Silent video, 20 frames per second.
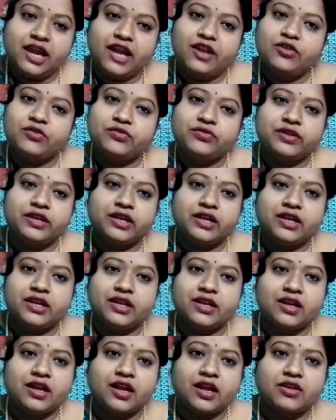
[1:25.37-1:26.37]
কেন
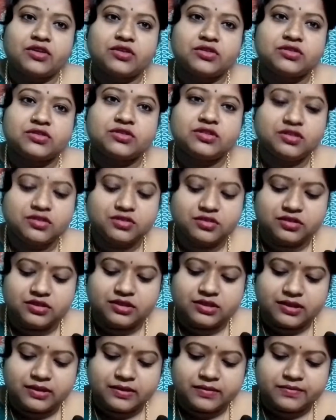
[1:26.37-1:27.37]
ফিরলে না এখনো
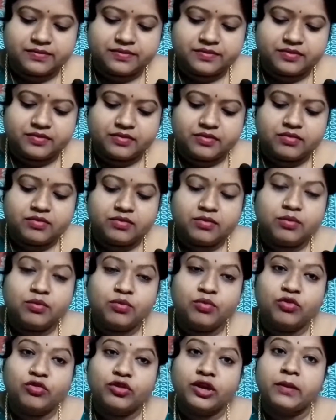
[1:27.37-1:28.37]

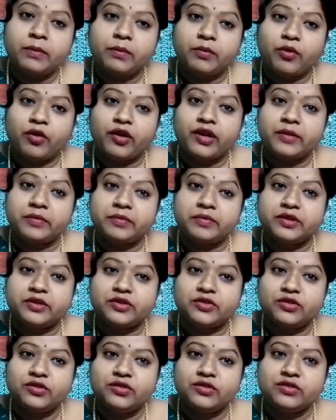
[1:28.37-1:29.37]
মনে পড়ে
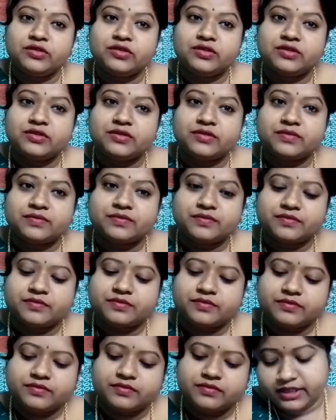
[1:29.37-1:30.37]
প্রিয়
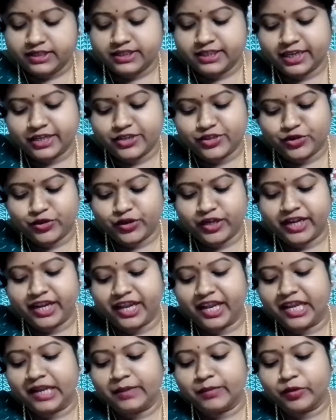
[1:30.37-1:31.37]
যে
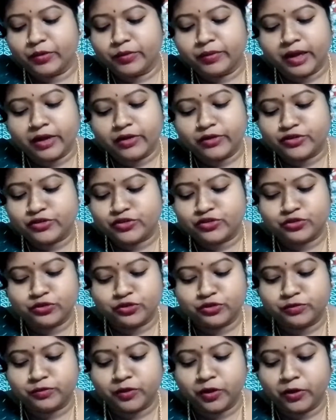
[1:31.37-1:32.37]
শরীরে হিমবাহ
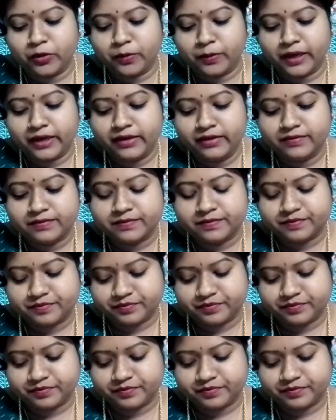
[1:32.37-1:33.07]
স্রোত বহমান